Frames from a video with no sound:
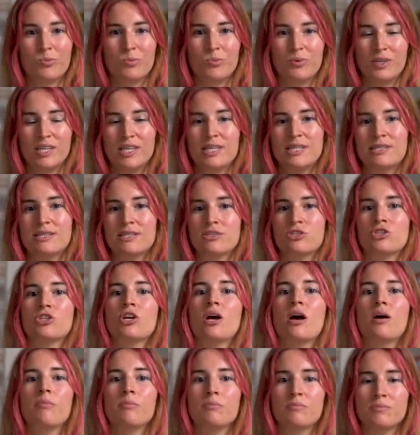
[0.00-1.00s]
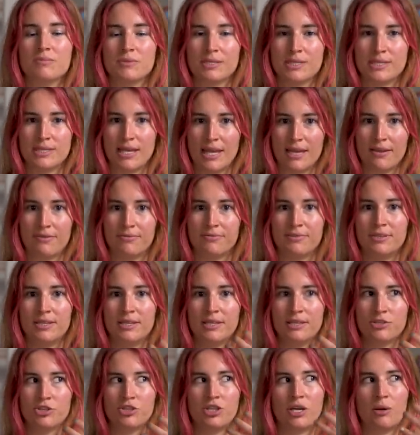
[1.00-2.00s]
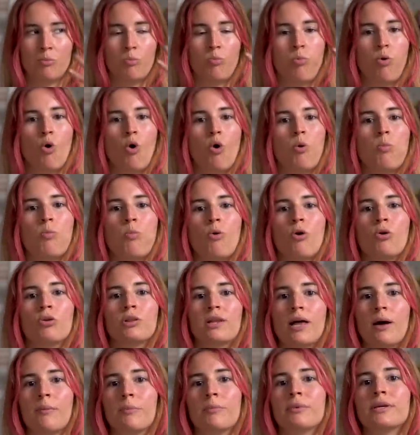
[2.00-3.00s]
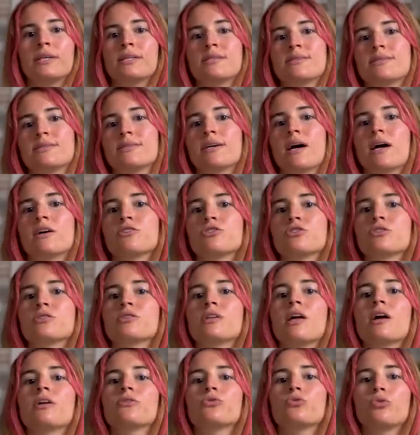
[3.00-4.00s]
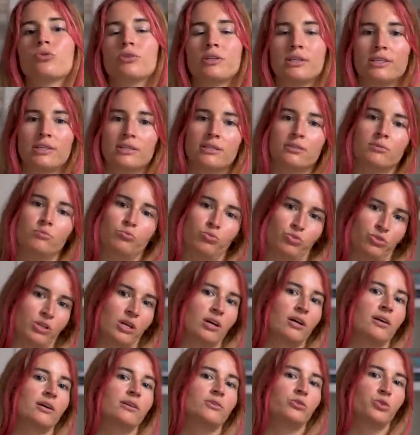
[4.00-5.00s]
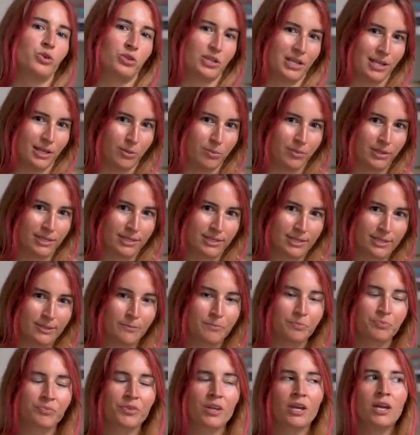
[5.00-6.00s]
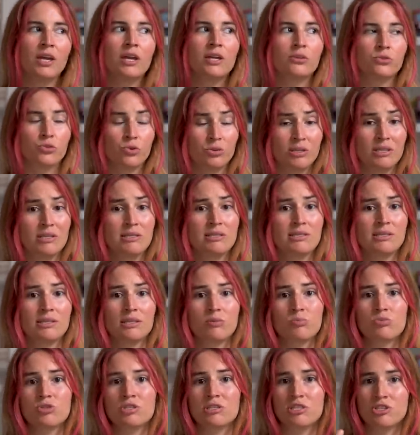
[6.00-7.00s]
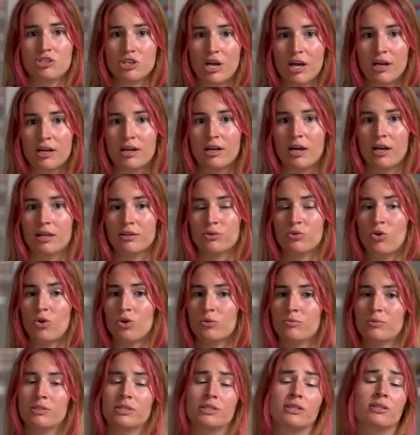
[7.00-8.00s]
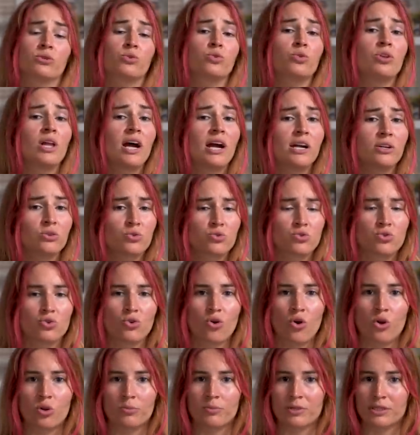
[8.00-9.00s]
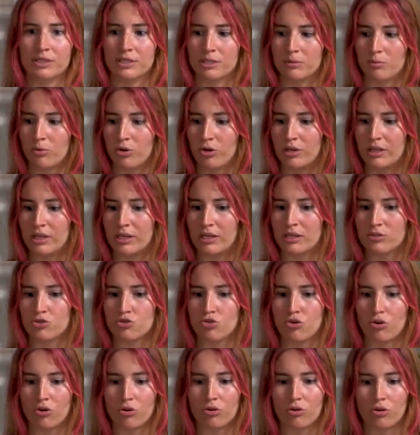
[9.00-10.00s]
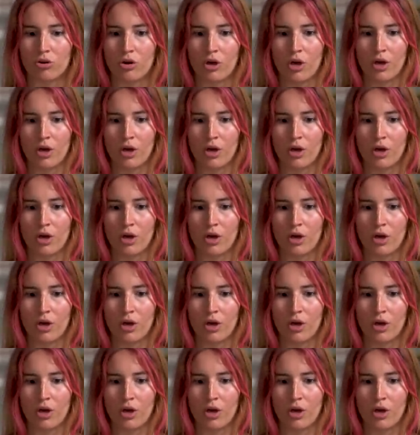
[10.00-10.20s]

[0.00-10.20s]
ihtişam sevdiği için yani pohpohlanma ihtiyacından dolayı buna yönelebilir. Dolayısıyla da bu sıcak kanlı olmaları, güler yüzlü olmaları, böyle çok